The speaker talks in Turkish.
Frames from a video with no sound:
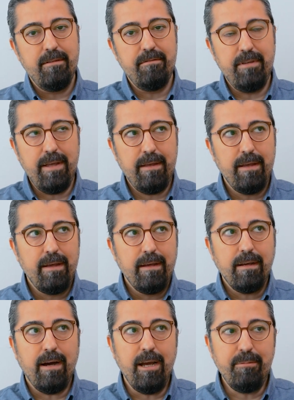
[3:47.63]
ve
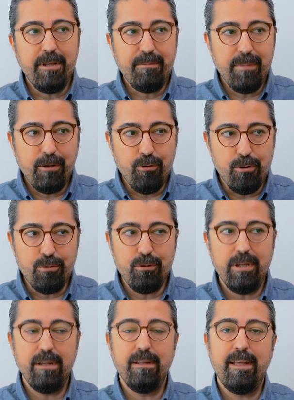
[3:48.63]
kaybetme
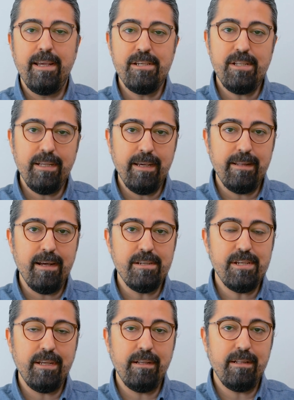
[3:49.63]
korkularına eşlik eden
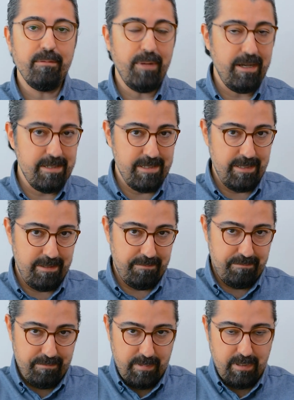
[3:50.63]
şekilde bazı
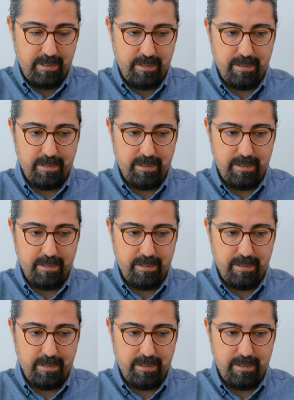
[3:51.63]
e,